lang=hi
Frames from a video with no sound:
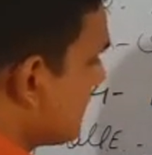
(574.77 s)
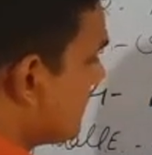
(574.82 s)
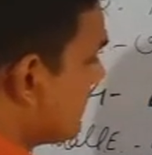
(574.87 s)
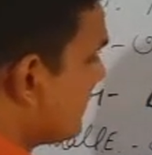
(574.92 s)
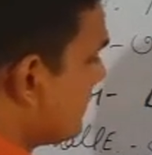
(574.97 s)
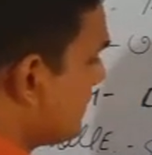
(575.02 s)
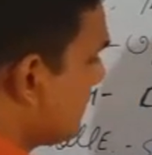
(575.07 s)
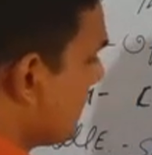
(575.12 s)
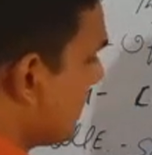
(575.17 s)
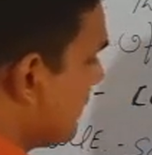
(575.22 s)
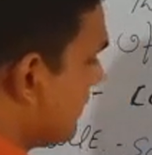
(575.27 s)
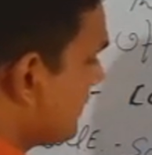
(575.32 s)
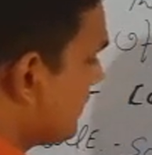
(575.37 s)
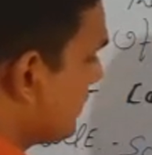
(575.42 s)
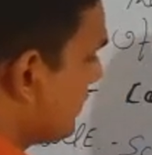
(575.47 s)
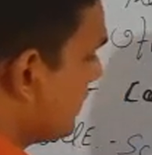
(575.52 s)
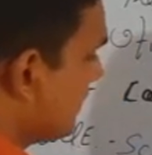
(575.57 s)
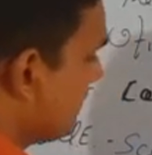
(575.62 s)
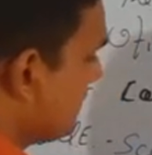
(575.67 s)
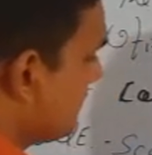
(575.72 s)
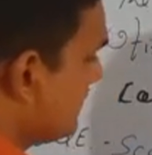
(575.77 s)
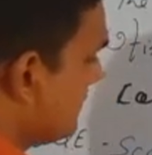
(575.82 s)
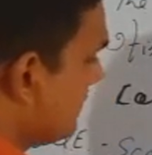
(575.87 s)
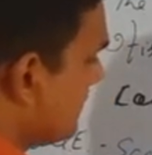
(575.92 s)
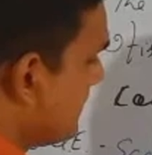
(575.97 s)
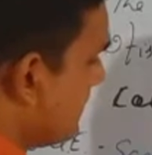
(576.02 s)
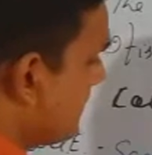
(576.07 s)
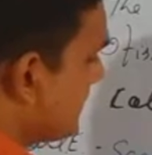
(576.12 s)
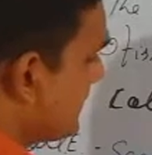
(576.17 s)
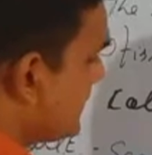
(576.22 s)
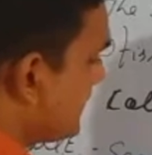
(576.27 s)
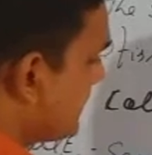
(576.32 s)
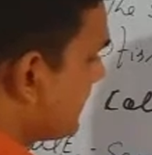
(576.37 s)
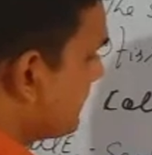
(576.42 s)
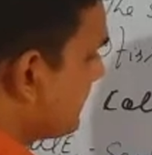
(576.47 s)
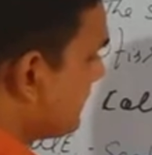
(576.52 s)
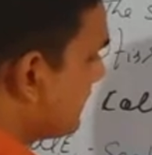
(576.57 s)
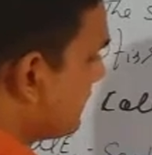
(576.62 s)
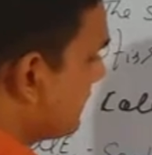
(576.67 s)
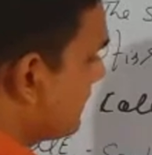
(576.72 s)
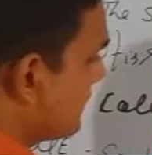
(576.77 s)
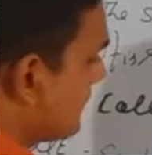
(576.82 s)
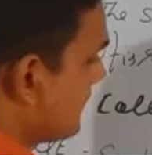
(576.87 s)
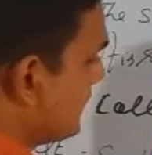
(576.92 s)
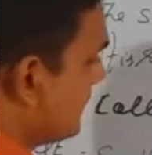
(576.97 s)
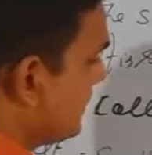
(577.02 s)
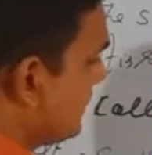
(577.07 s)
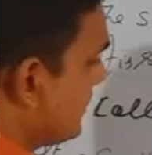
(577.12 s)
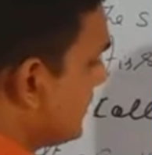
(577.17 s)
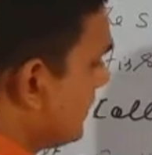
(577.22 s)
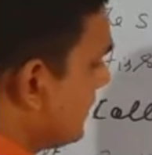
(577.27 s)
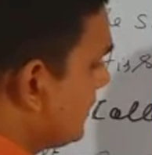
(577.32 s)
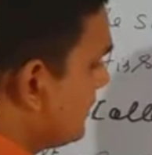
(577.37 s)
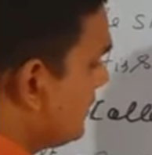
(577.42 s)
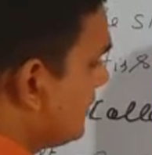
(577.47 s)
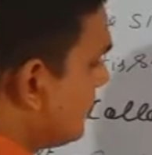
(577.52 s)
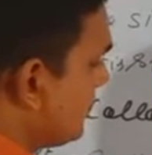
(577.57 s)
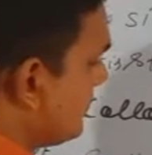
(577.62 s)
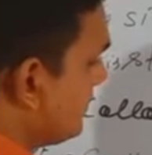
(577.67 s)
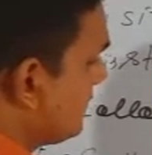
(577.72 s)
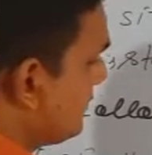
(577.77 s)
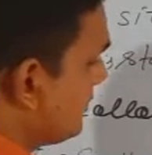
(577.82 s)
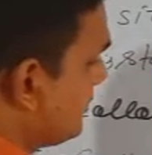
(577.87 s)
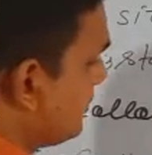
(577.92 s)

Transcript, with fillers: द पाथ ऑफ द पाथ ऑफ